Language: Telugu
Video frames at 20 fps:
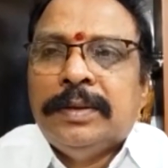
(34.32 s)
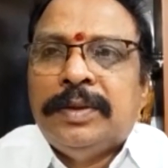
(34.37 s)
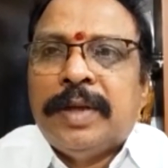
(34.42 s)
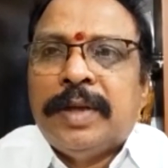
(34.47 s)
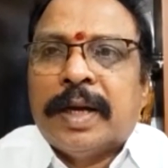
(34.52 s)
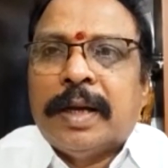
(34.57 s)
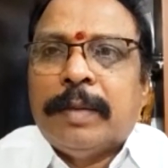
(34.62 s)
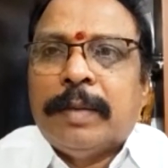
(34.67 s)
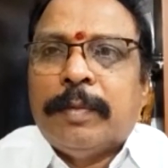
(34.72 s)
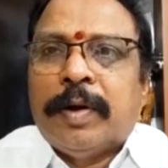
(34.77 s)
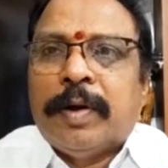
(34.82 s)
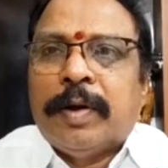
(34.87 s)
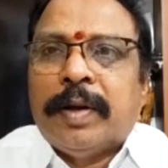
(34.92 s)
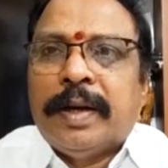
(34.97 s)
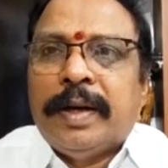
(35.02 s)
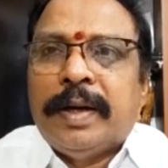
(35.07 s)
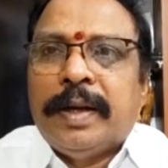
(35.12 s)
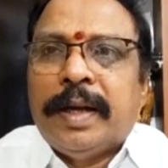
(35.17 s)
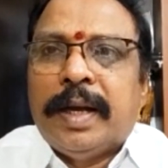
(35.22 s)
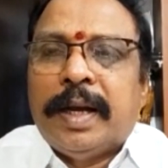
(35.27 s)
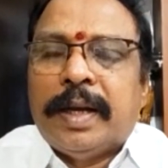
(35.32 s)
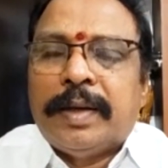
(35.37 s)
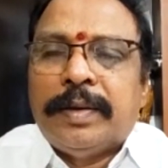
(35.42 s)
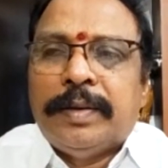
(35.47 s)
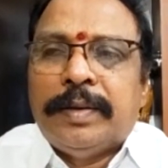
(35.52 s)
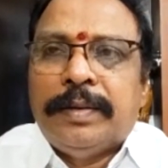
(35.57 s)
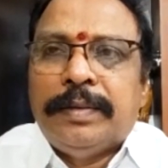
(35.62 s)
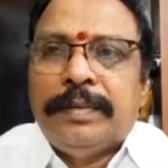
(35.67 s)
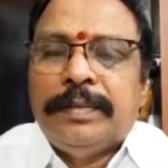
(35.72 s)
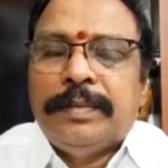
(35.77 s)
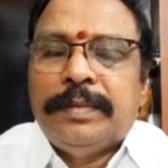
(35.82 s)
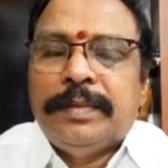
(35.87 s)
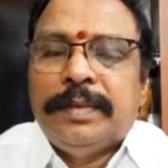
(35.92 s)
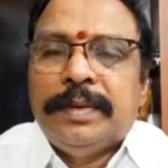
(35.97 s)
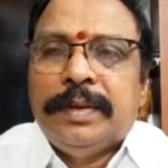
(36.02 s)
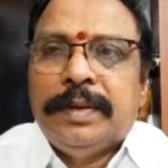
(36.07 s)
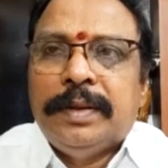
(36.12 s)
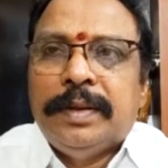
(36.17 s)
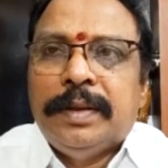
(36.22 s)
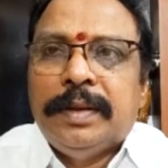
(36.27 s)
జగన్మోహన్ రెడ్డి గారు
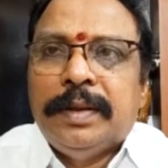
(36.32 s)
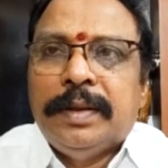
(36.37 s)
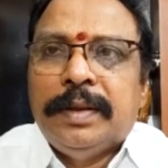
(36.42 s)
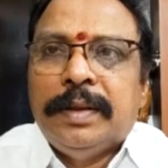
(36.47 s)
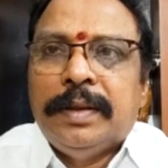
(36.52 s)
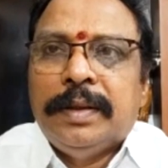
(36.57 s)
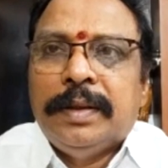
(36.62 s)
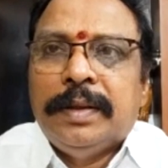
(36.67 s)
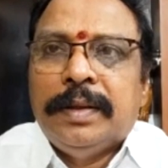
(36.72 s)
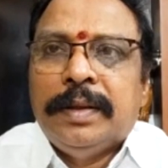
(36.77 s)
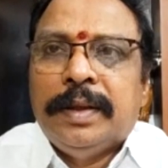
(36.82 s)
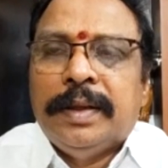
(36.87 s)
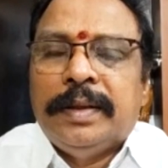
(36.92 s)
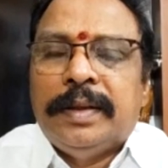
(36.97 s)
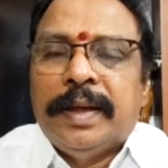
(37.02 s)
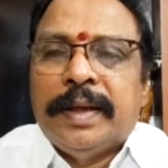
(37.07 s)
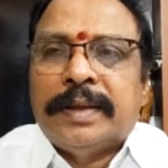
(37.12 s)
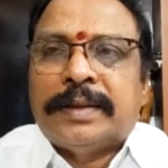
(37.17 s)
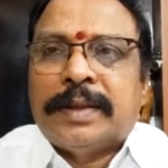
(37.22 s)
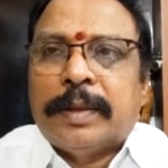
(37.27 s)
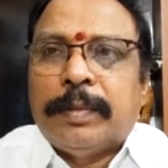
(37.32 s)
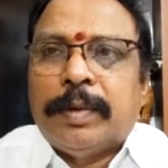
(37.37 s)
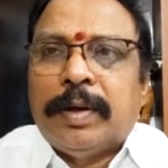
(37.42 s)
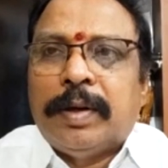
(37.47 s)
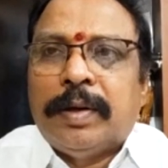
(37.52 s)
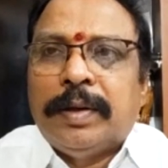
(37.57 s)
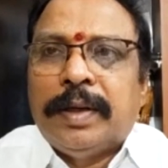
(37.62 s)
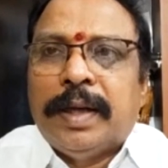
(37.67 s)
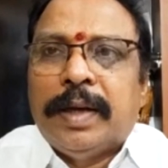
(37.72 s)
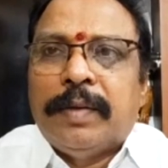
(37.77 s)
ఈ దేశంలో